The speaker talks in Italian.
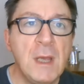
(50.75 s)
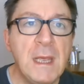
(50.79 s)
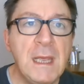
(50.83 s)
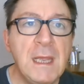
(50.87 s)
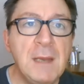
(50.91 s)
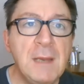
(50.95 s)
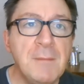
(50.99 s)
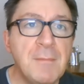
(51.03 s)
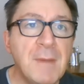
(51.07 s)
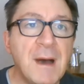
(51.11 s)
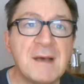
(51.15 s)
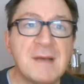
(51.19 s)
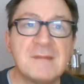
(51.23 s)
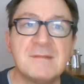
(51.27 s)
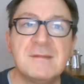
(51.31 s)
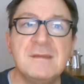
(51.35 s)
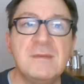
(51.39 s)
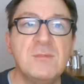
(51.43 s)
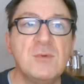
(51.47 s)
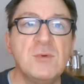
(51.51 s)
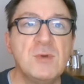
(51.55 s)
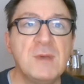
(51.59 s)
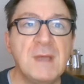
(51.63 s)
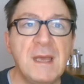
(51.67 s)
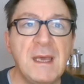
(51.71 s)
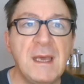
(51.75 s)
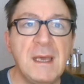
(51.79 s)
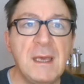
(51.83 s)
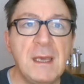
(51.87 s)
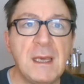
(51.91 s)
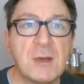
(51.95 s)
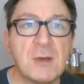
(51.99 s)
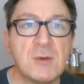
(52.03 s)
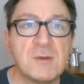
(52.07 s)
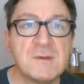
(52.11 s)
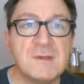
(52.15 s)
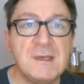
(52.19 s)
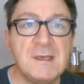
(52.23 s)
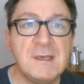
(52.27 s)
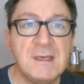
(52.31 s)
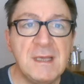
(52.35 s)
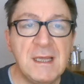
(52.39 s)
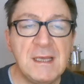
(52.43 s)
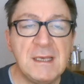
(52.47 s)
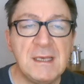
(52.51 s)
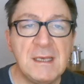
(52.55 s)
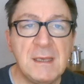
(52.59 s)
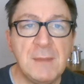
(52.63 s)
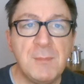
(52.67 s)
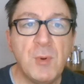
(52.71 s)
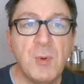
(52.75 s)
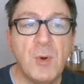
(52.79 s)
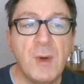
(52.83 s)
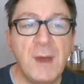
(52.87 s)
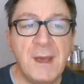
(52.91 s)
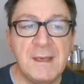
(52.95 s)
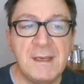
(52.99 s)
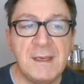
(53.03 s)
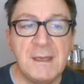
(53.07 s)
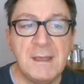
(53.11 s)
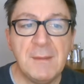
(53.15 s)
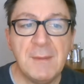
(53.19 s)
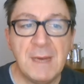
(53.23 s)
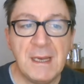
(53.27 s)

il massimo dei cosiddetti poeti